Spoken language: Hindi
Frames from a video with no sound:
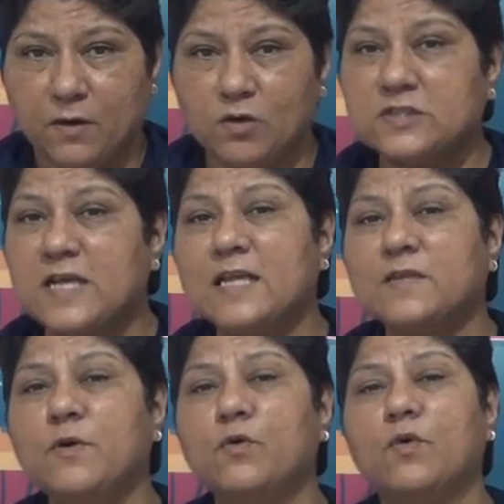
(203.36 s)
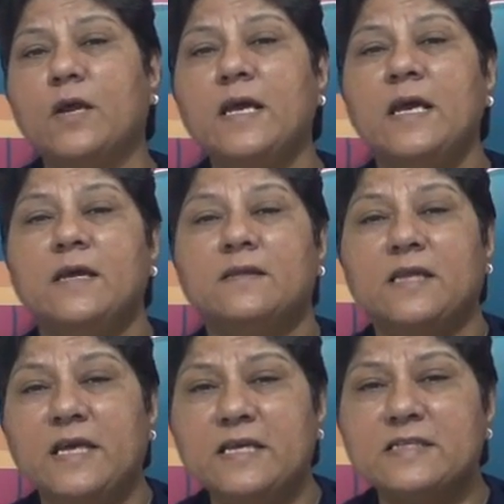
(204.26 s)
और साथ में उन्होंने
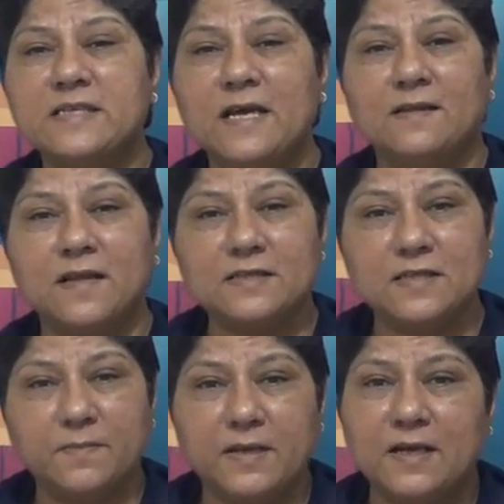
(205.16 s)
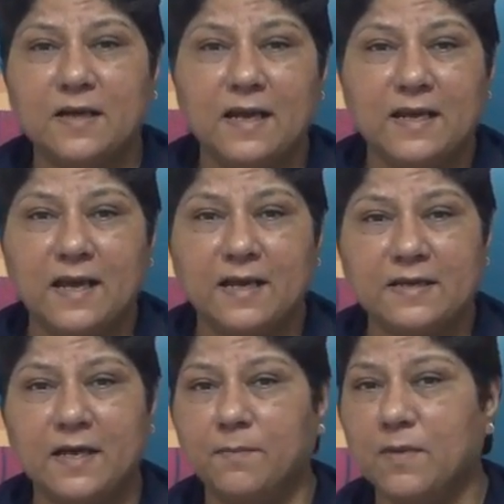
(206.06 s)
तीर से अंदाजा भी लगा लिया है
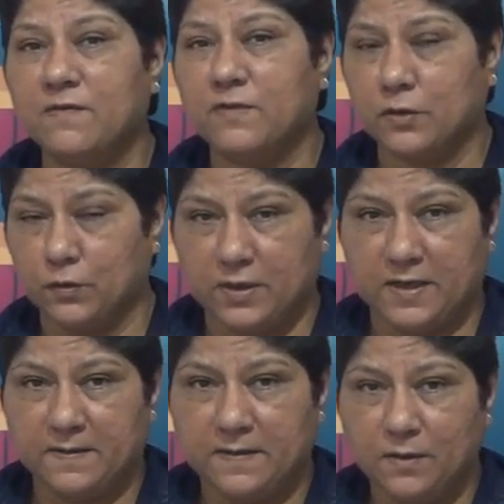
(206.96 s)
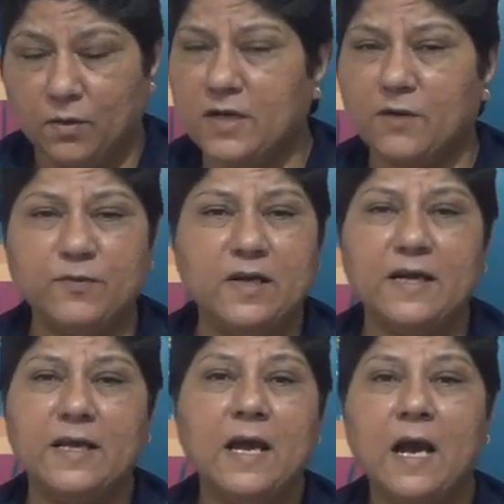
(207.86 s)
कि हमलावर कौन है और
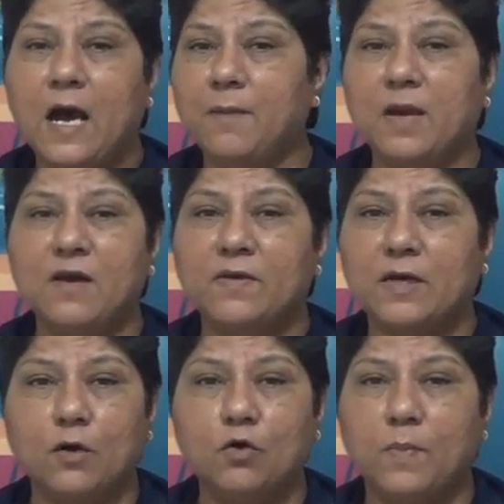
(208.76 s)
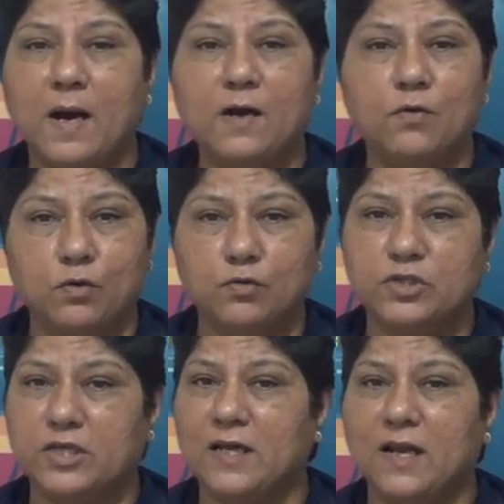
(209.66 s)
डेफिनेटली हमलावर रघुबा गुनू
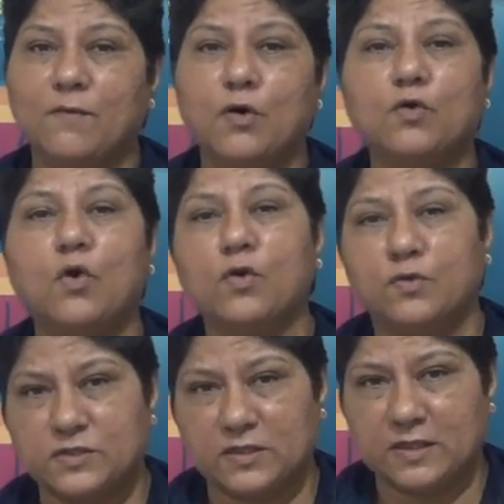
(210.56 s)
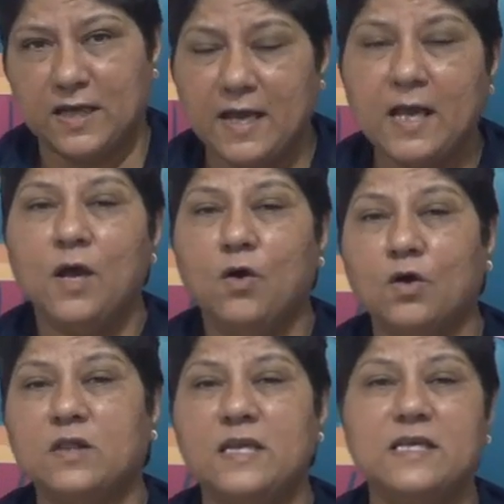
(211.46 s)
जी के अलावा और कौन हो सकता है
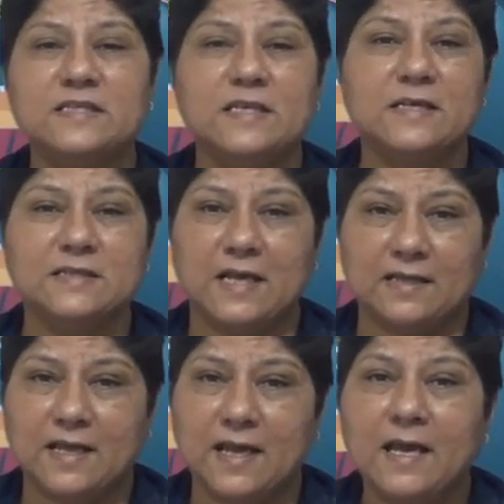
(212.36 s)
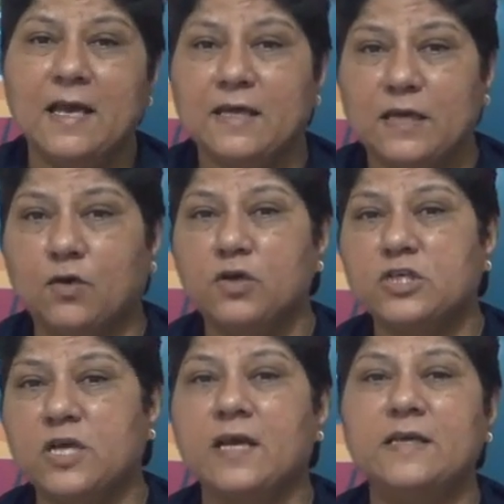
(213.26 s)
और तीर से नजर आता है कि कोई
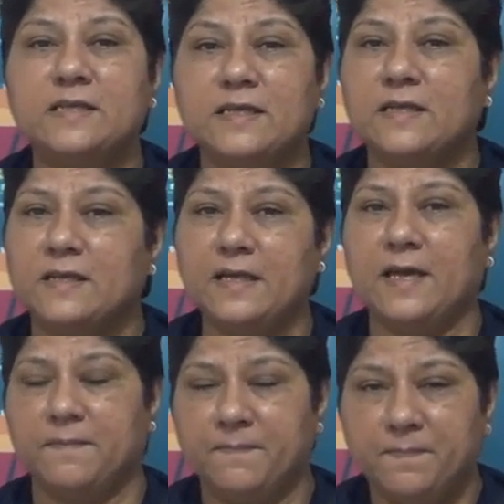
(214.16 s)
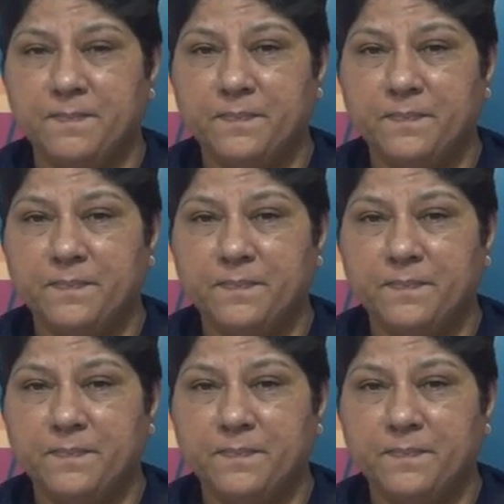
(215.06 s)
शाही तीर ही है